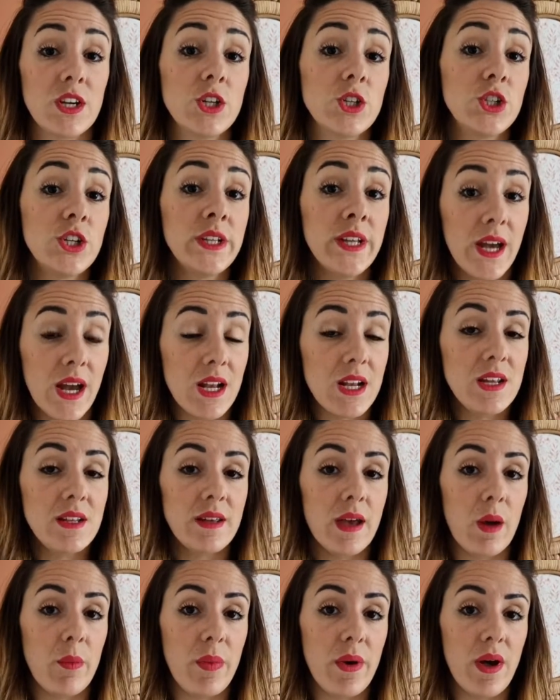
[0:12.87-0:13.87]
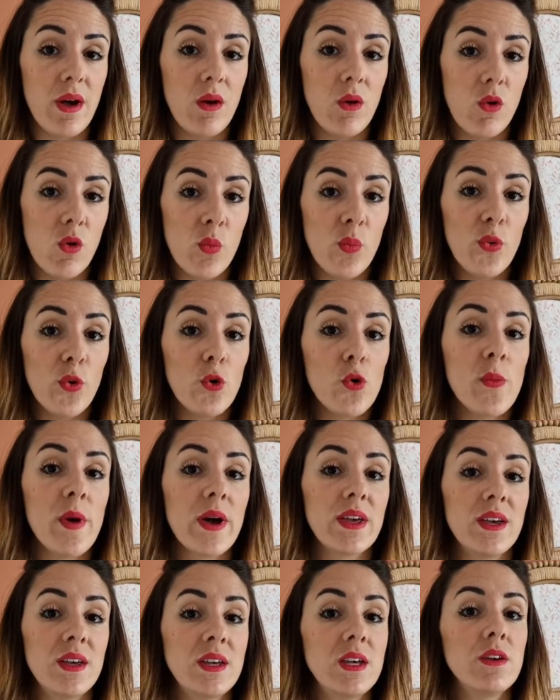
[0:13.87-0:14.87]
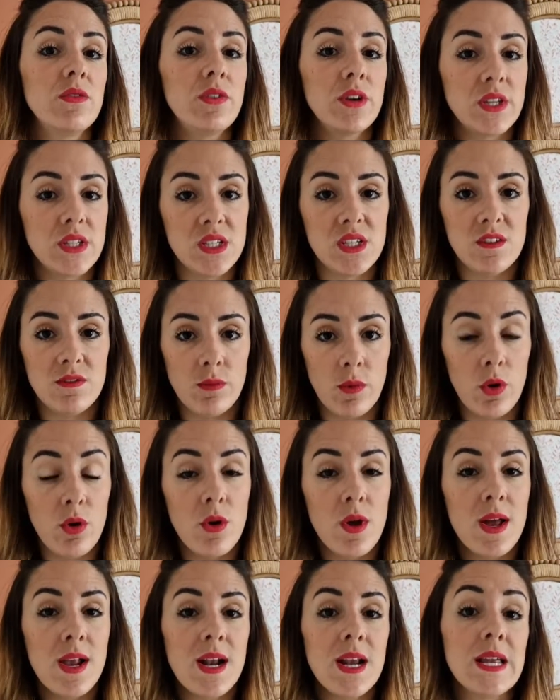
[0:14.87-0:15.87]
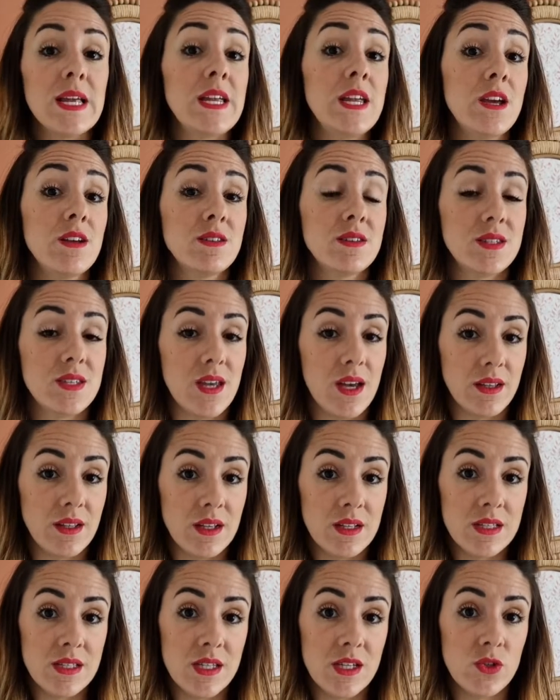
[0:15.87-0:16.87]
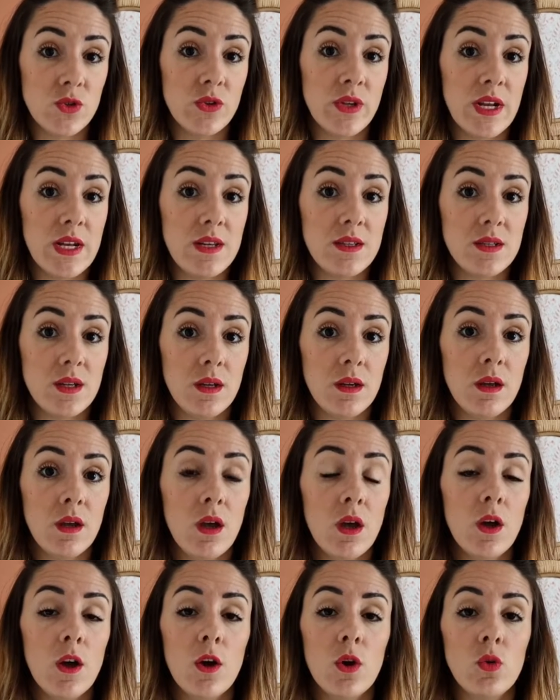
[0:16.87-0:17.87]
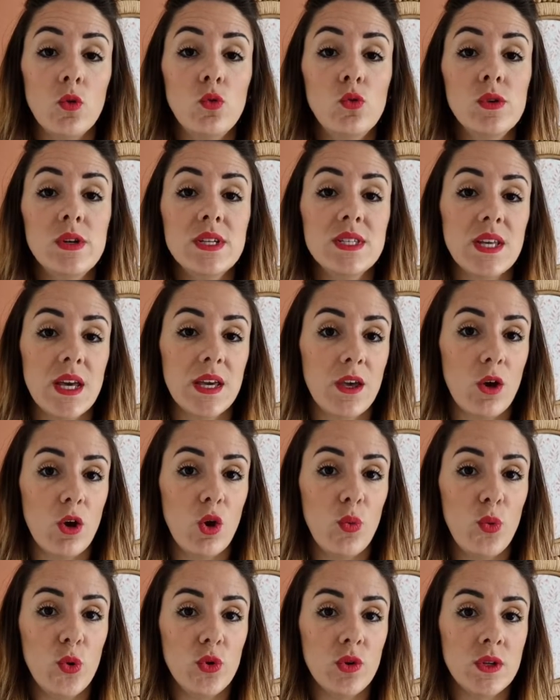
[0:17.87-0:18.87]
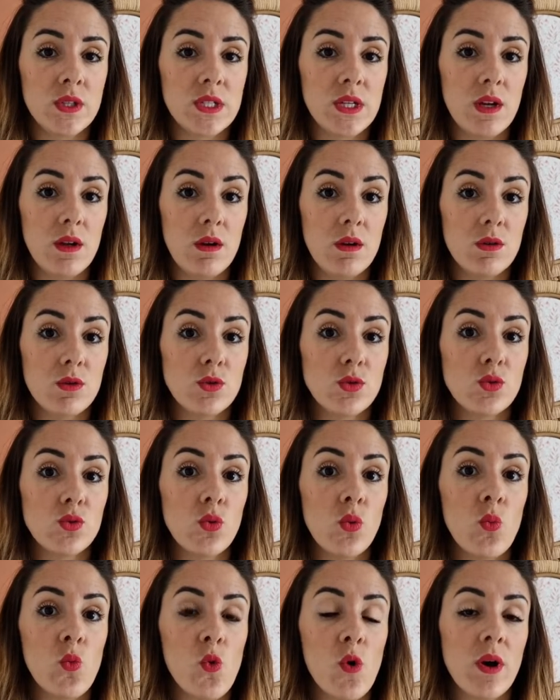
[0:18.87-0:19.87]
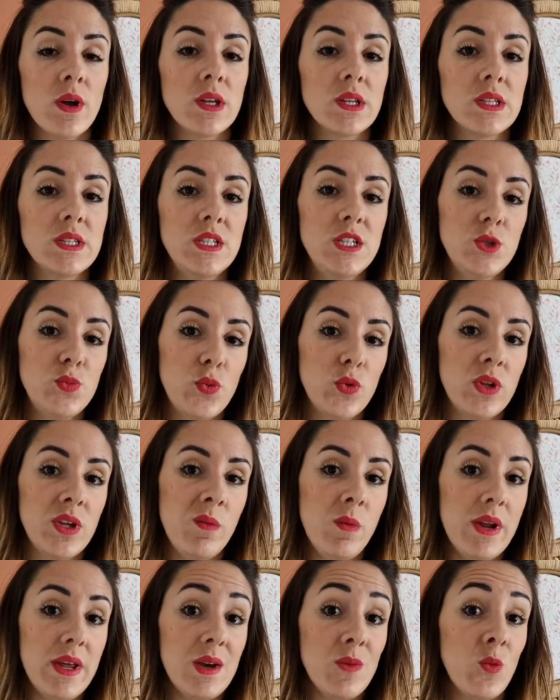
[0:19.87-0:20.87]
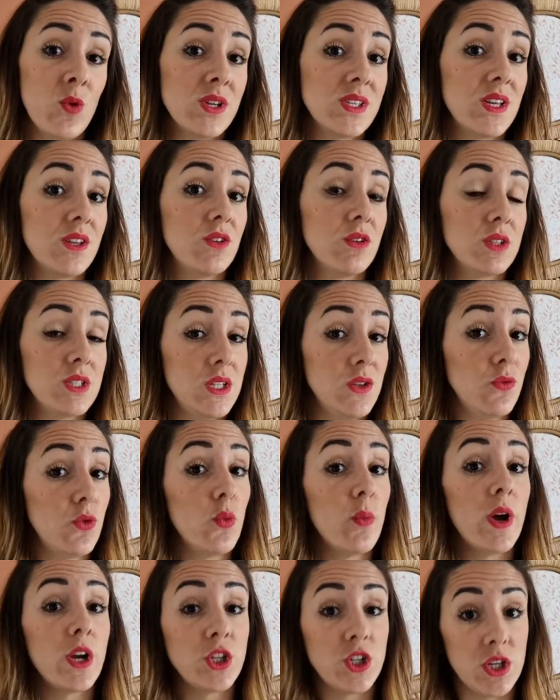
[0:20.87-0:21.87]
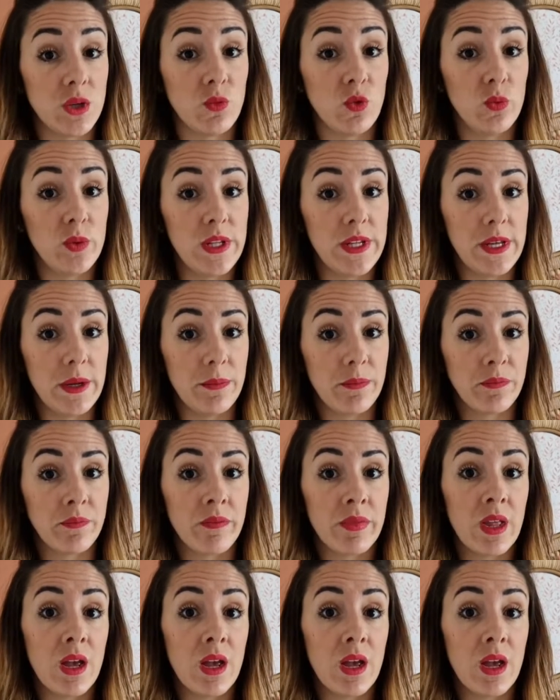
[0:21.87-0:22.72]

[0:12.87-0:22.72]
Généralité à part, on peut remarquer qu'effectivement, il y a une certaine saisonnalité où les acquéreurs potentiels sont moins disponibles et moins attentifs au marché immobilier.